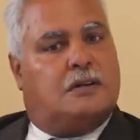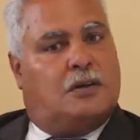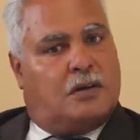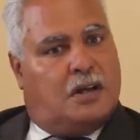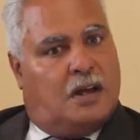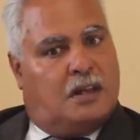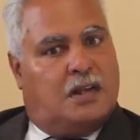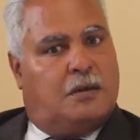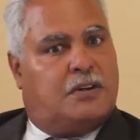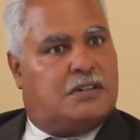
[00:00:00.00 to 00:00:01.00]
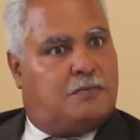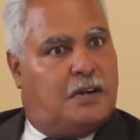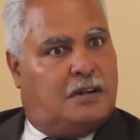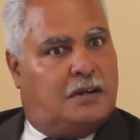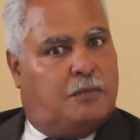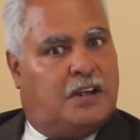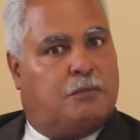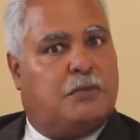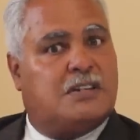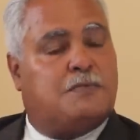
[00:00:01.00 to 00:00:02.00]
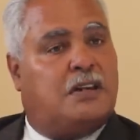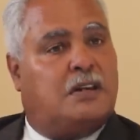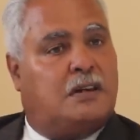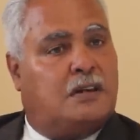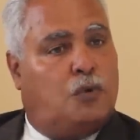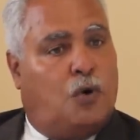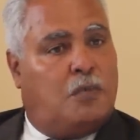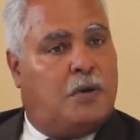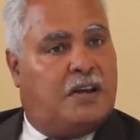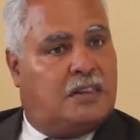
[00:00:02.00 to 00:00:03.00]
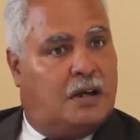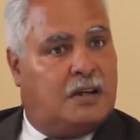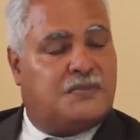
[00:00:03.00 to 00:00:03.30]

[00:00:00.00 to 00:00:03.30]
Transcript: دونك هذه بالنسبه للبيض بالنسبه للحوم البيضاء